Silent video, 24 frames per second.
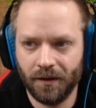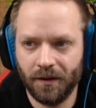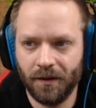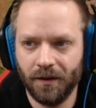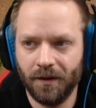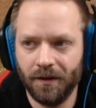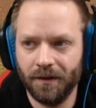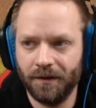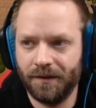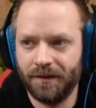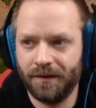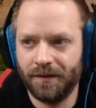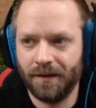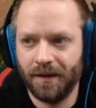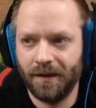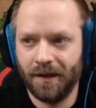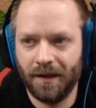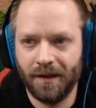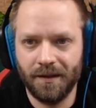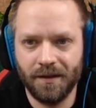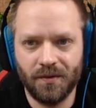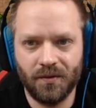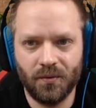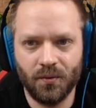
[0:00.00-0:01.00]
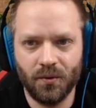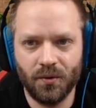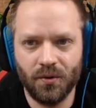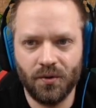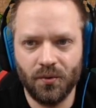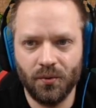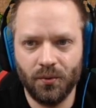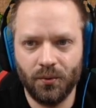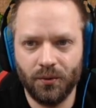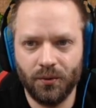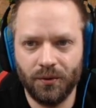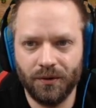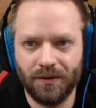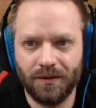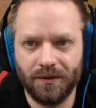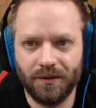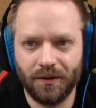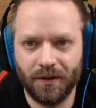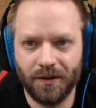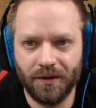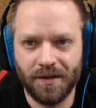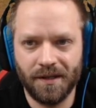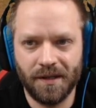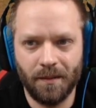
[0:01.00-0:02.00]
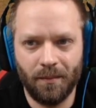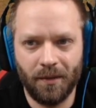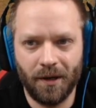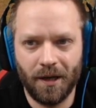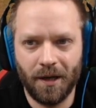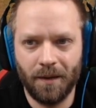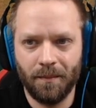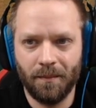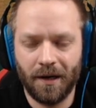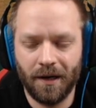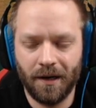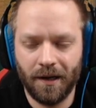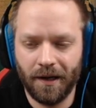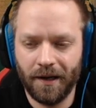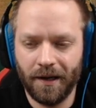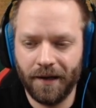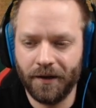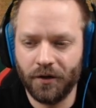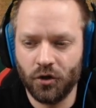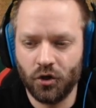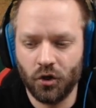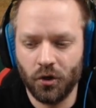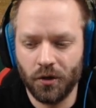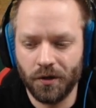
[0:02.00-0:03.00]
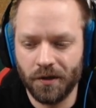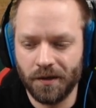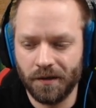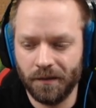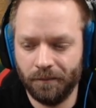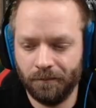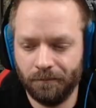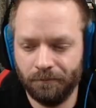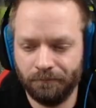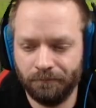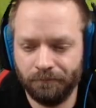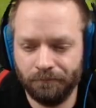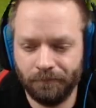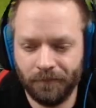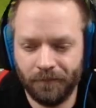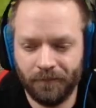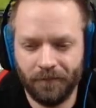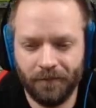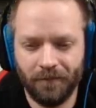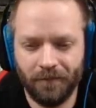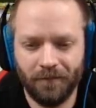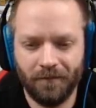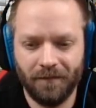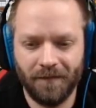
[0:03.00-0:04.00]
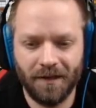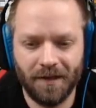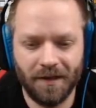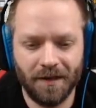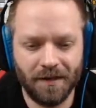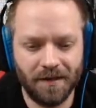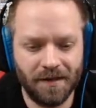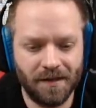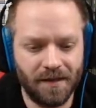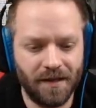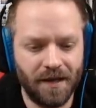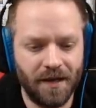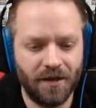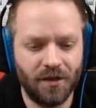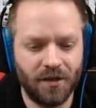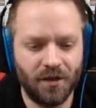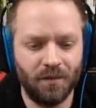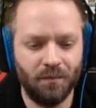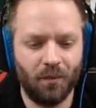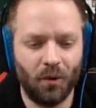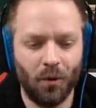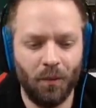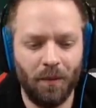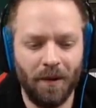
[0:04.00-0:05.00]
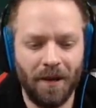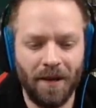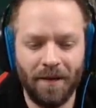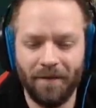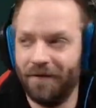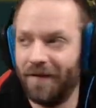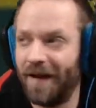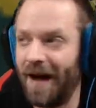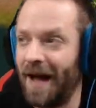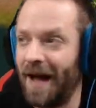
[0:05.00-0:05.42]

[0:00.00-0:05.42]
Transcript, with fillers: Gut, alles durchsucht. Trotzdem bleiben alle eingeschlossen. Das ist echt ein Problem.